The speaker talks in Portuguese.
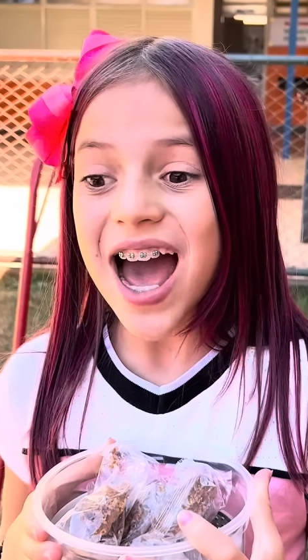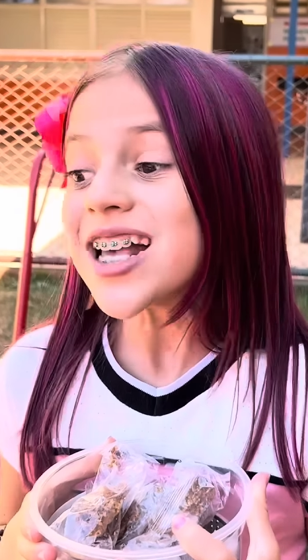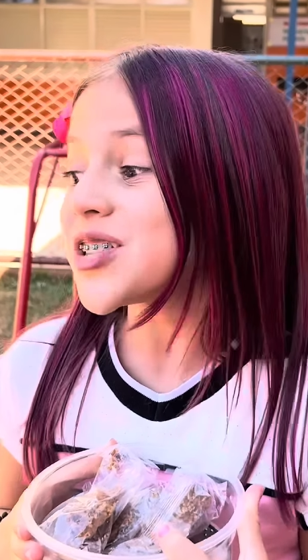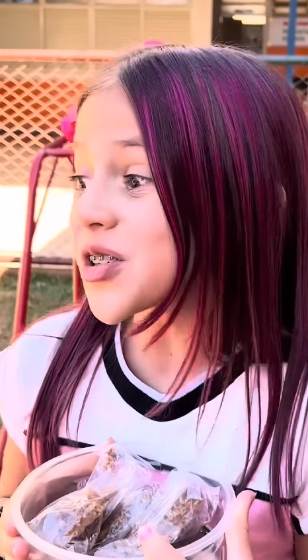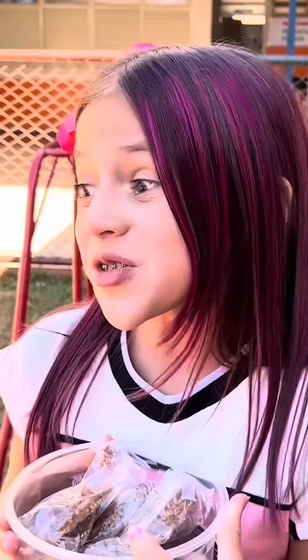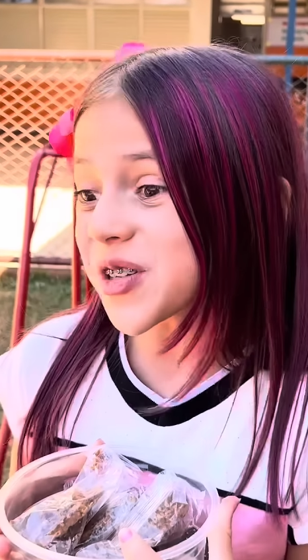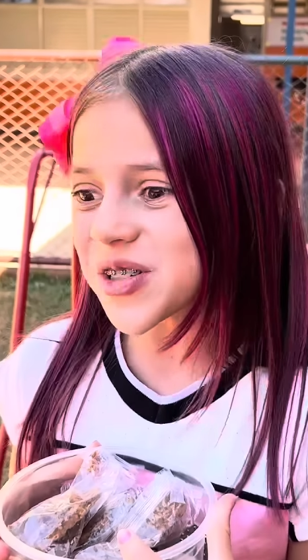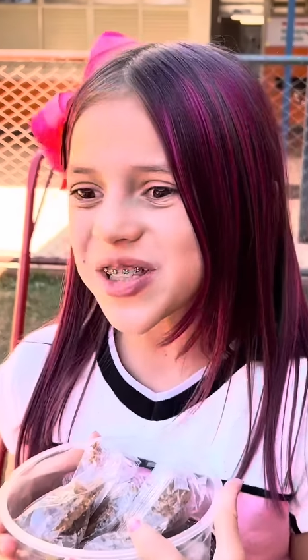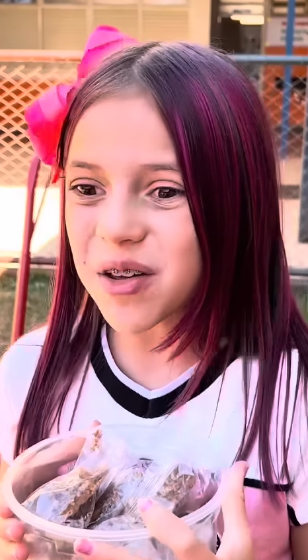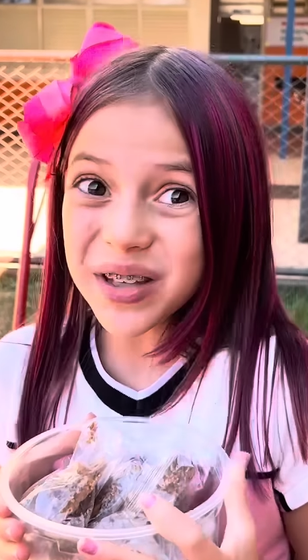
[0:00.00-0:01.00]
Seus filhos
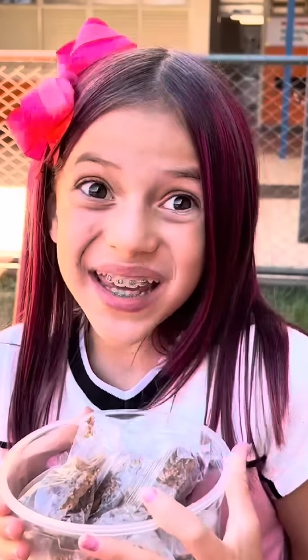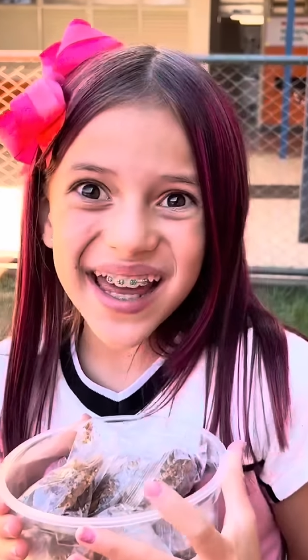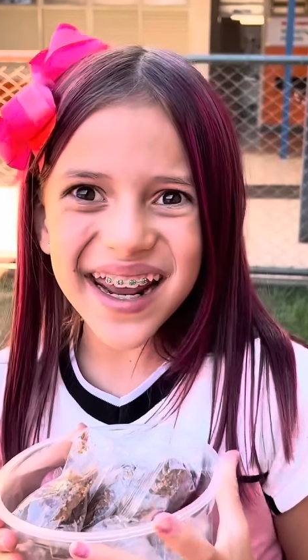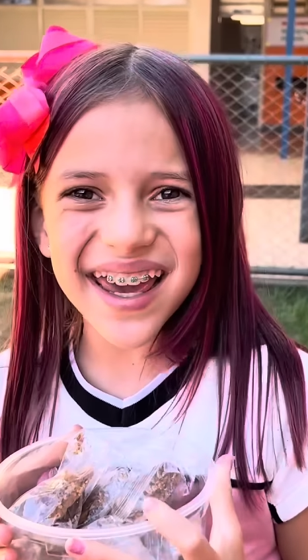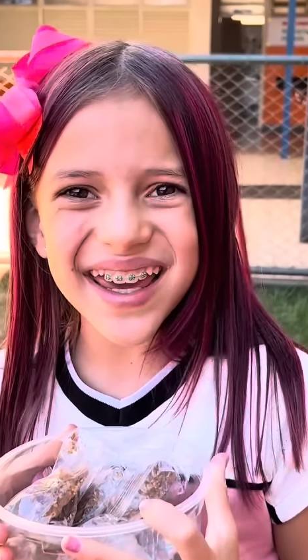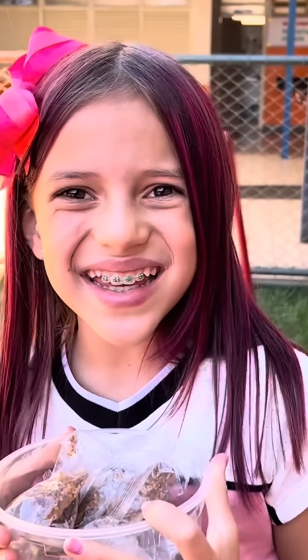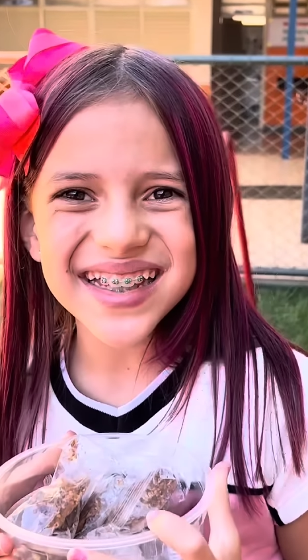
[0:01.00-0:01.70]
devem querer